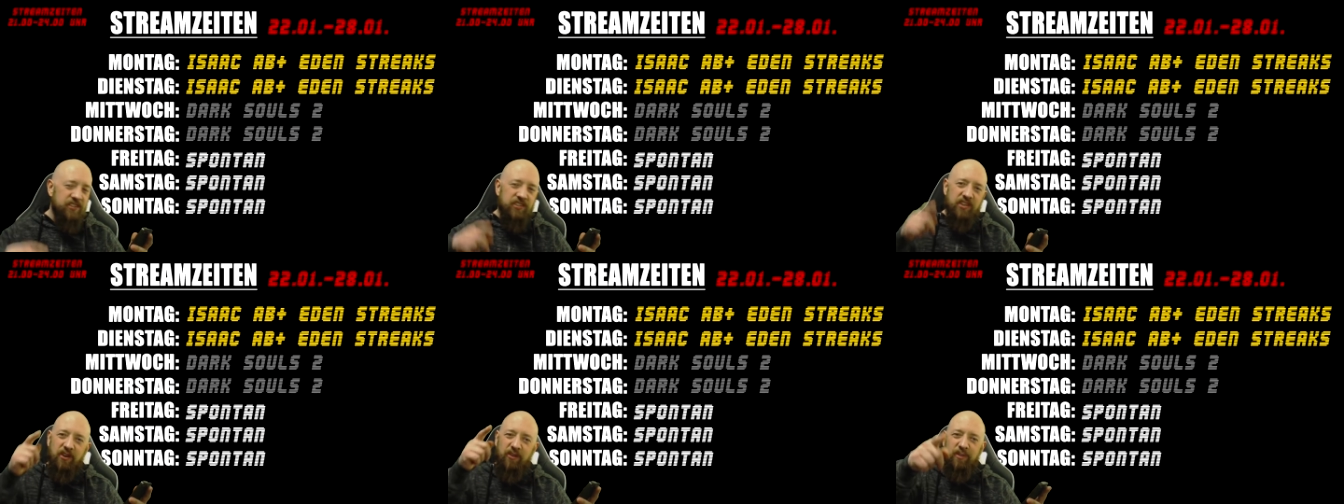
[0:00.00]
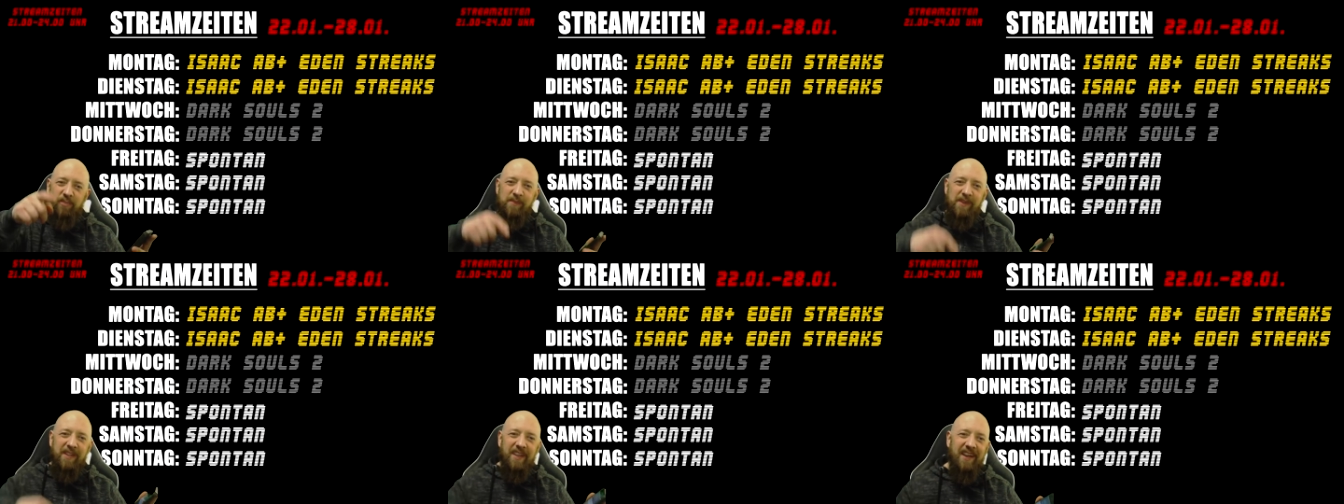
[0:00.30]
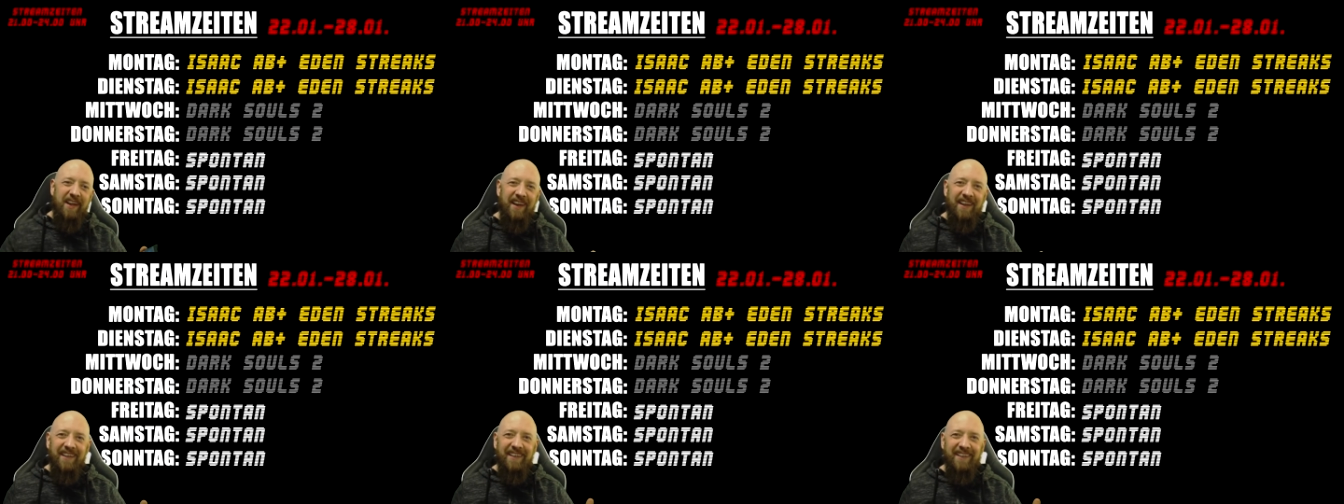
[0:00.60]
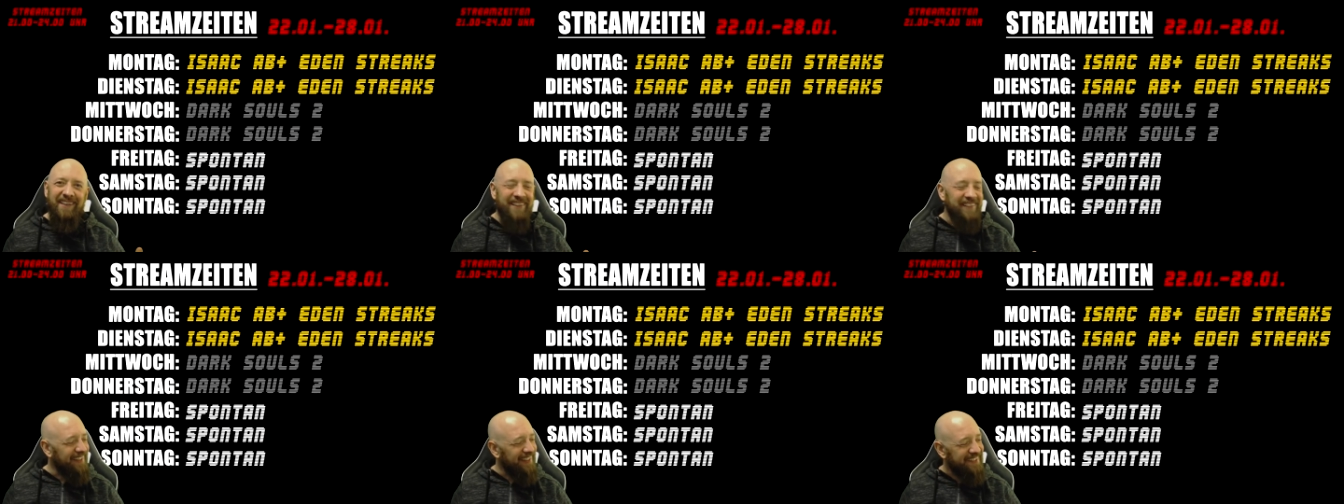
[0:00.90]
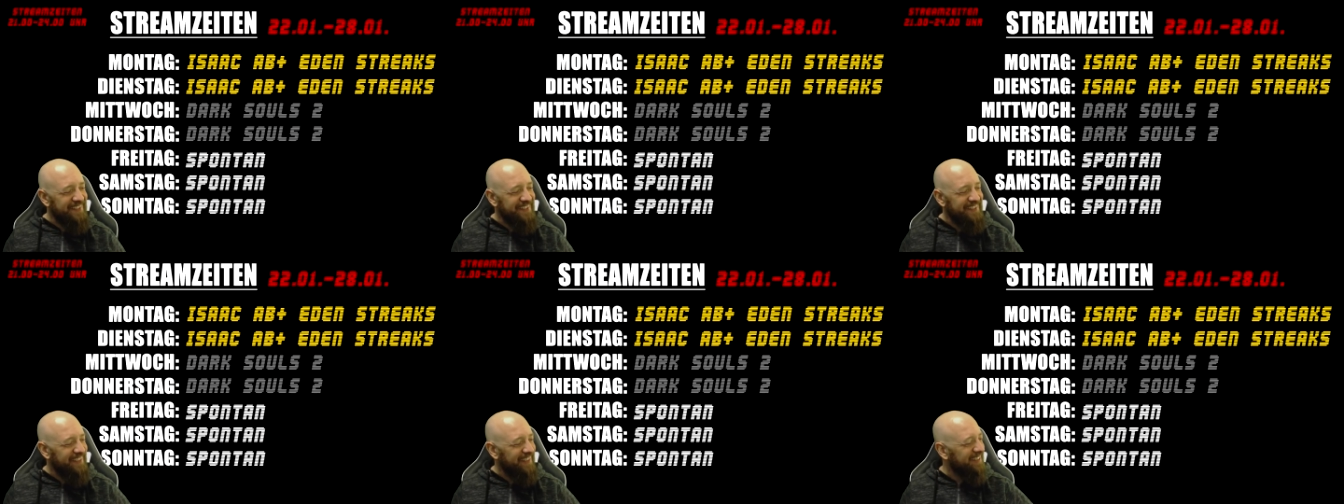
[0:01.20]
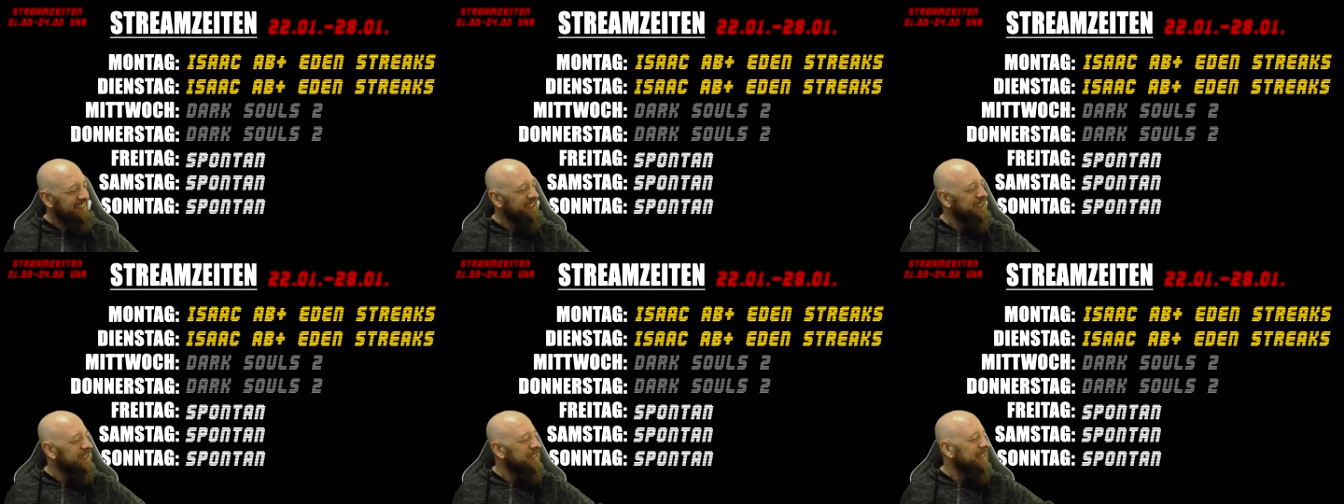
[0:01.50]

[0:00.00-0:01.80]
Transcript: Schau doch mal rein. Jetzt nicht.